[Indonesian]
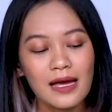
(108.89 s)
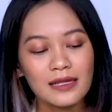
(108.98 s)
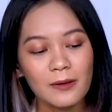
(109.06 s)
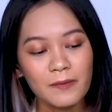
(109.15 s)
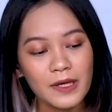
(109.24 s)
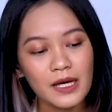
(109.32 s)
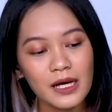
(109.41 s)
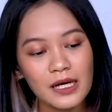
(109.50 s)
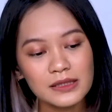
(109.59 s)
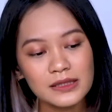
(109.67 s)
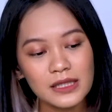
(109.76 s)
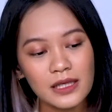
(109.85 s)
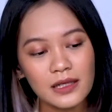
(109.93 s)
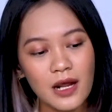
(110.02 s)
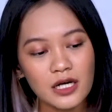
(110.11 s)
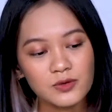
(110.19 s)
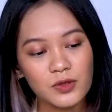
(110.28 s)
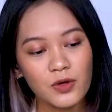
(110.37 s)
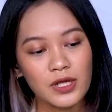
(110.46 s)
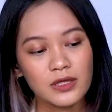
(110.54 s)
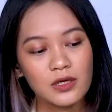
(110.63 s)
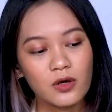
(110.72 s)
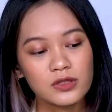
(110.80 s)
Tapi uh, si dark spot
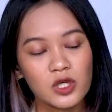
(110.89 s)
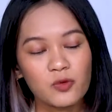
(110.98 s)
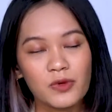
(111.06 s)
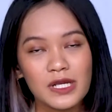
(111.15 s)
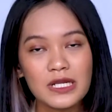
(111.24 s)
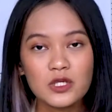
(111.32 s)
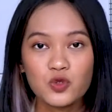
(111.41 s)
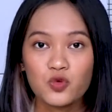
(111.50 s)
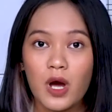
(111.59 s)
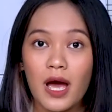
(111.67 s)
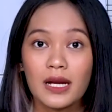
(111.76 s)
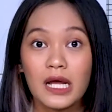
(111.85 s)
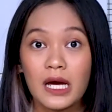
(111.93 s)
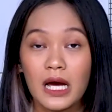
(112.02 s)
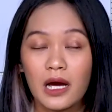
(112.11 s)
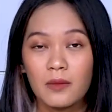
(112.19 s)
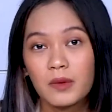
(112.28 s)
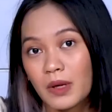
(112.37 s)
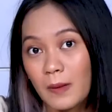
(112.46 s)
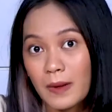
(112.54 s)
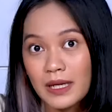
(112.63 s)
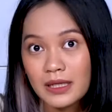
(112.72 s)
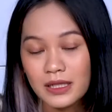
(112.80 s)
correcting glow serum ini dia juga ada
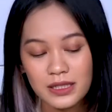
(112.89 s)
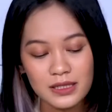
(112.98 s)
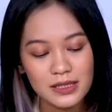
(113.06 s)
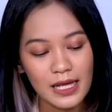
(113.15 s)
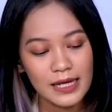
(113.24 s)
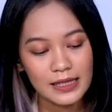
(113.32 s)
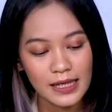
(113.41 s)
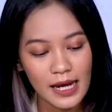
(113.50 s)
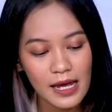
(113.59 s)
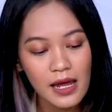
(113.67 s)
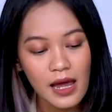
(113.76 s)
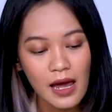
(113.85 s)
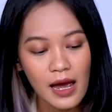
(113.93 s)
beberapa ingredients lainnya.